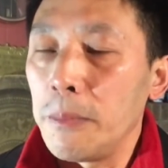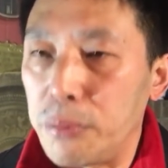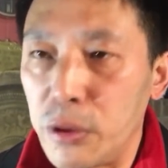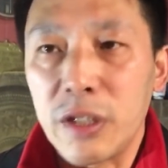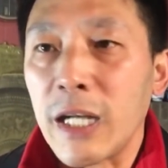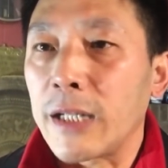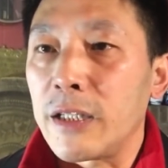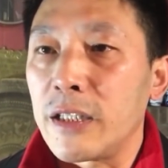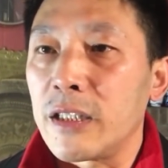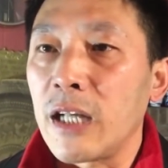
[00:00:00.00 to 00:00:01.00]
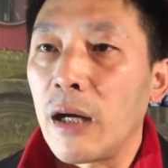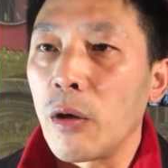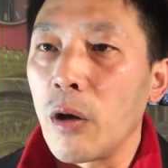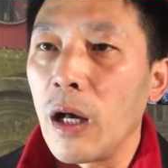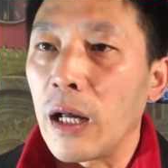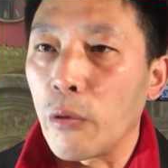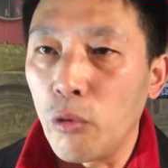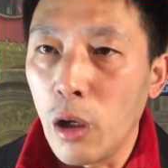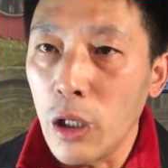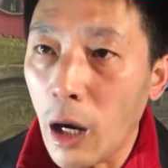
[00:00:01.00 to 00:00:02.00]
普世价值的思想啊！
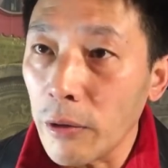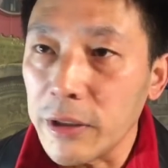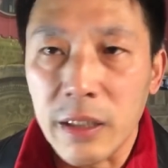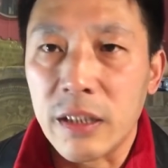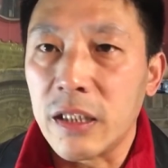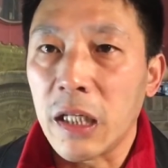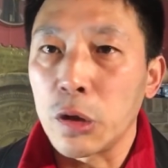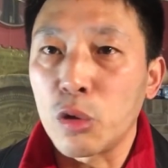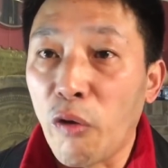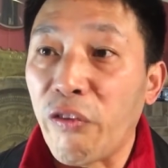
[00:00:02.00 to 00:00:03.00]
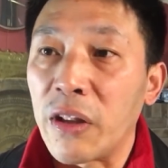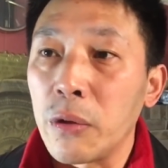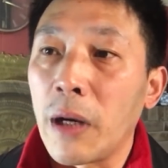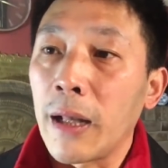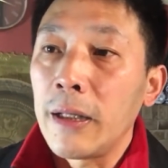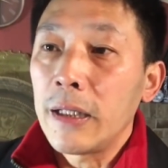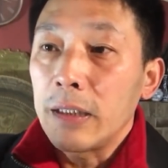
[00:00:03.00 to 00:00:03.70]
郭幺的这个思想有多反动啊！